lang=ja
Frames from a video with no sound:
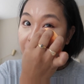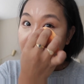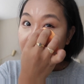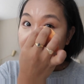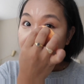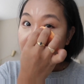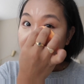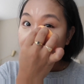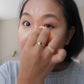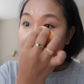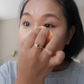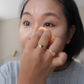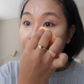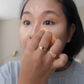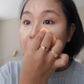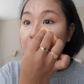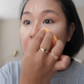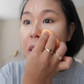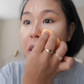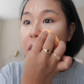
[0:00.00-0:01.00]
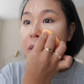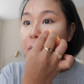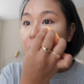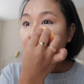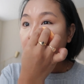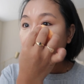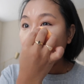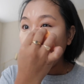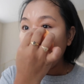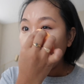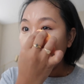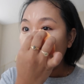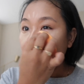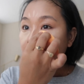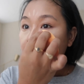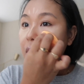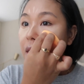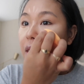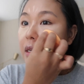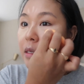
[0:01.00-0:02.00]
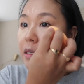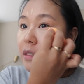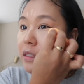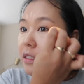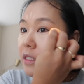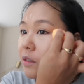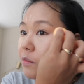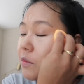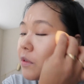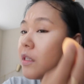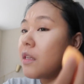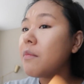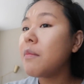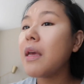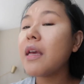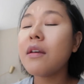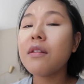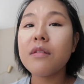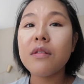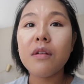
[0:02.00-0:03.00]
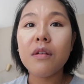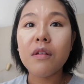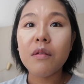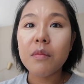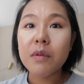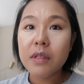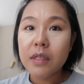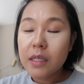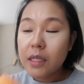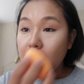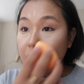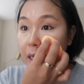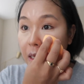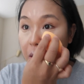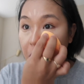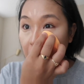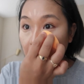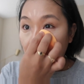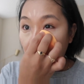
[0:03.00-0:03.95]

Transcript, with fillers: で私は自分にメイクするのも好きだけど、